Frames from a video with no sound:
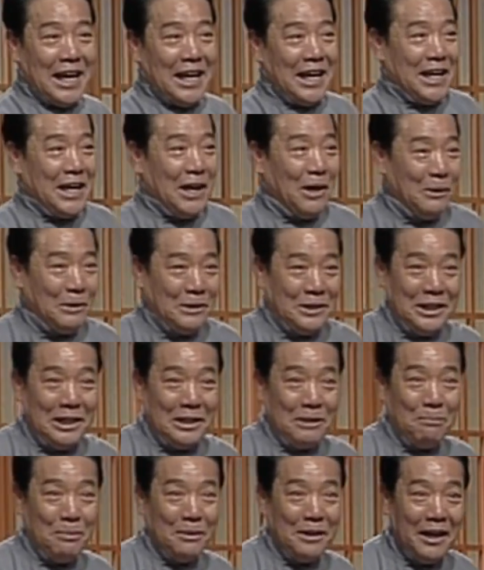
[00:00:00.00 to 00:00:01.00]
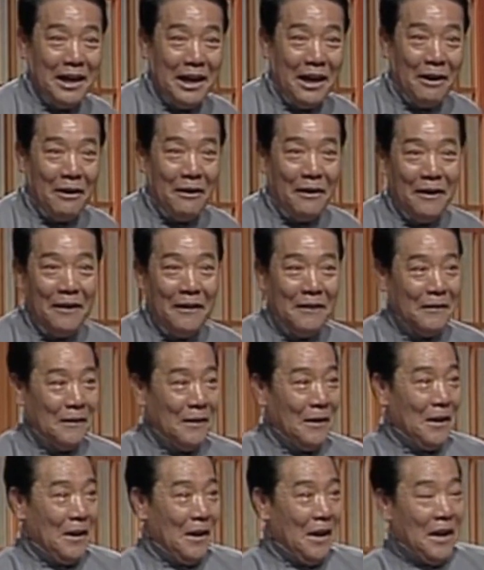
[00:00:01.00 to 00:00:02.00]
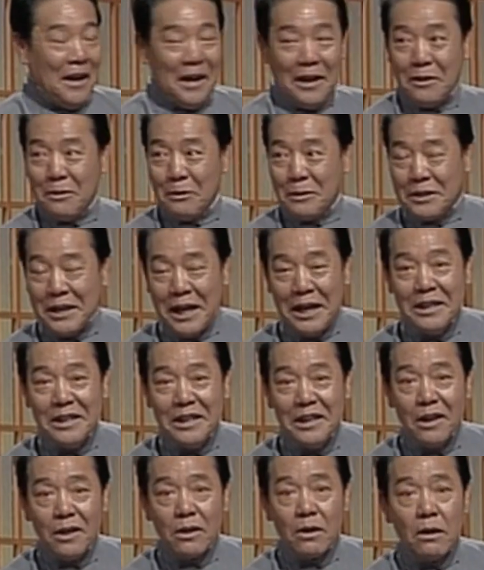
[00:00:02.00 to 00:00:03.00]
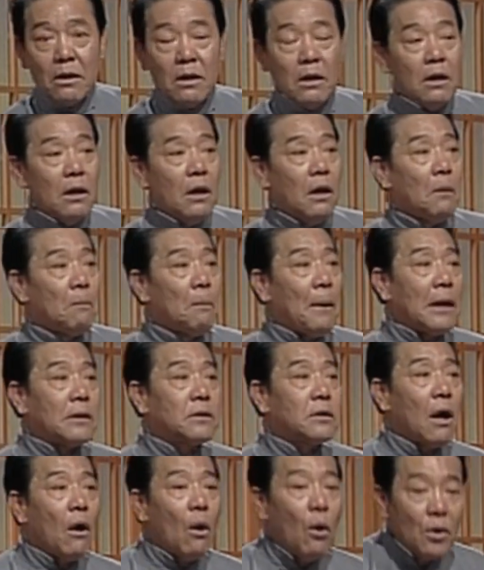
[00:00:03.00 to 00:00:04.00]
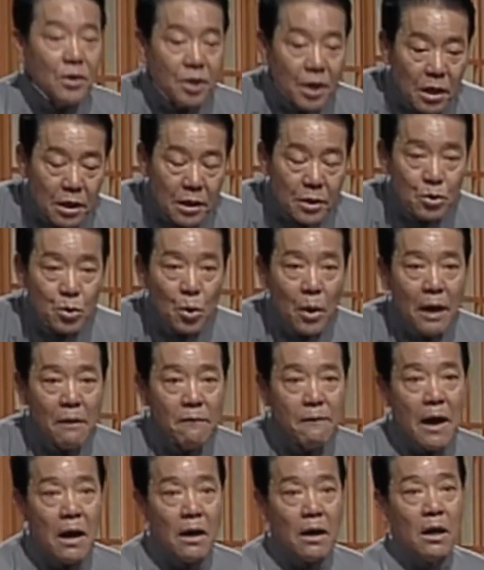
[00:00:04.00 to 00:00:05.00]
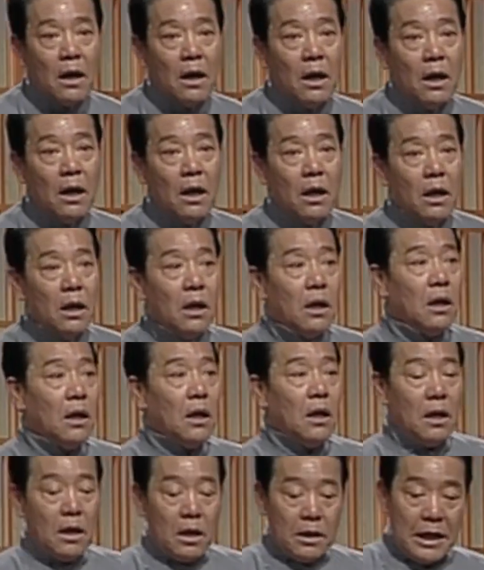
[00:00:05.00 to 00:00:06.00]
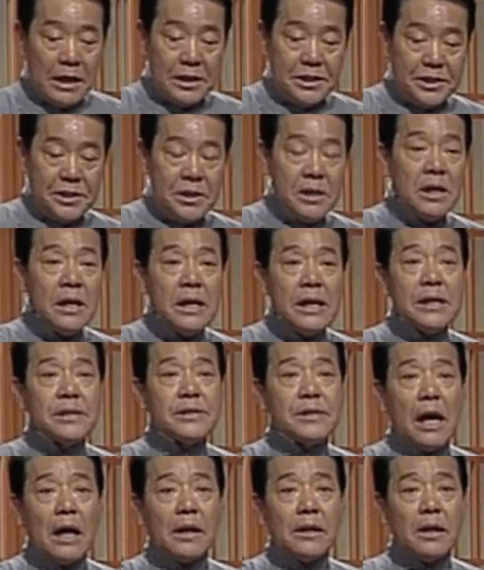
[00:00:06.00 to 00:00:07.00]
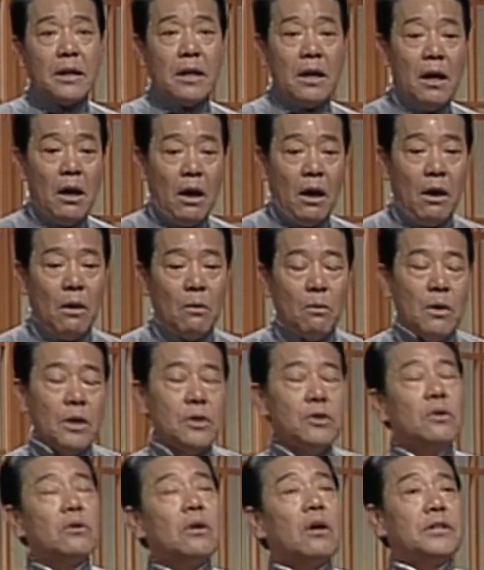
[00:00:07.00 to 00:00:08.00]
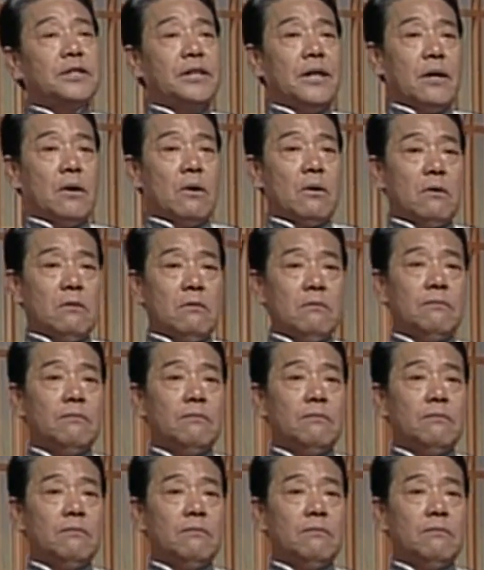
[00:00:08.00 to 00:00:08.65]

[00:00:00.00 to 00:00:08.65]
看，高兴的不得了。哎呦，真热闹，把愁事儿的全忘了。他心里想的挺好，我就到街口，